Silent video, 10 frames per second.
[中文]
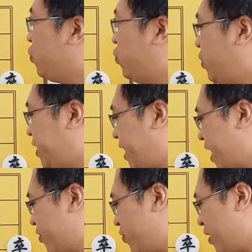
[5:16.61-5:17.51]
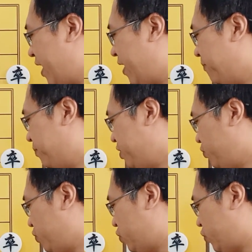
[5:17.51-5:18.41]
车点过来，不
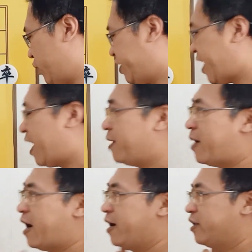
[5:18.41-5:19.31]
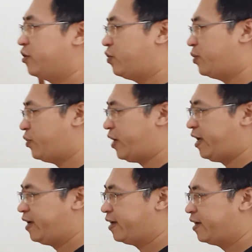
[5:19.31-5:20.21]
就绝杀了吗？对不
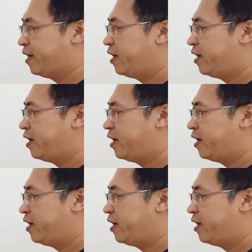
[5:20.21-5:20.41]
对？